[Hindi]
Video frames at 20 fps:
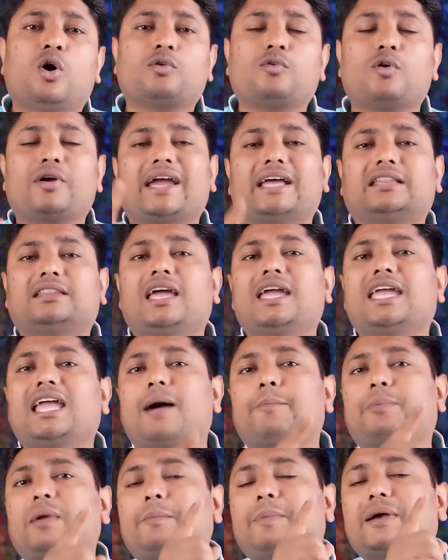और वो कहता है
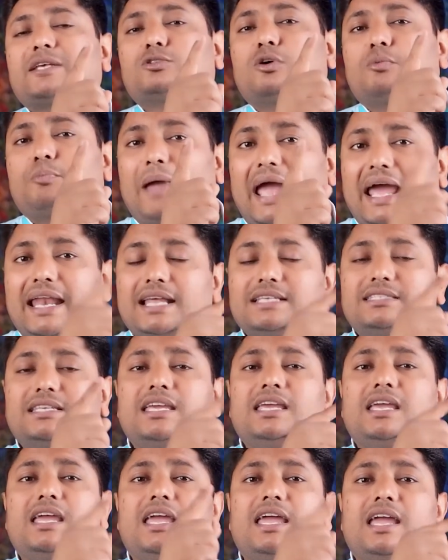कि आपके पास तो पहले
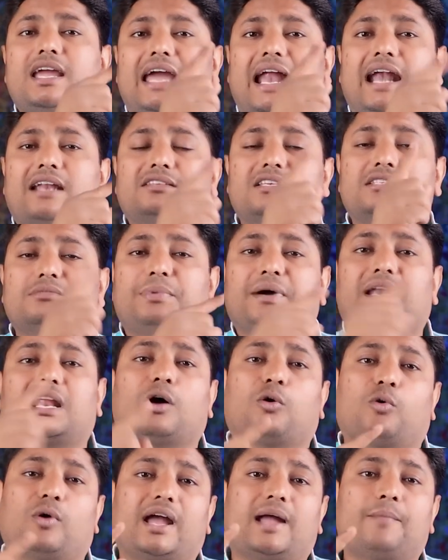से ही एक एडसेंस
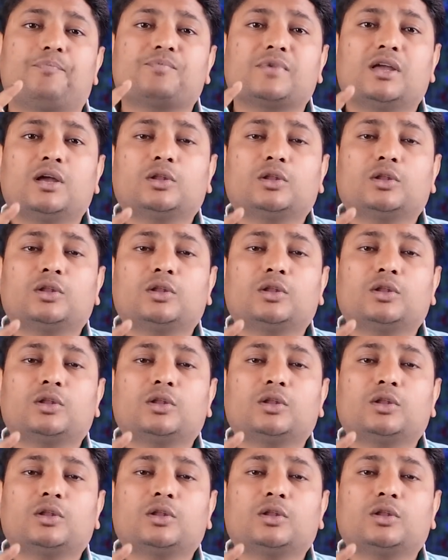बना हुआ है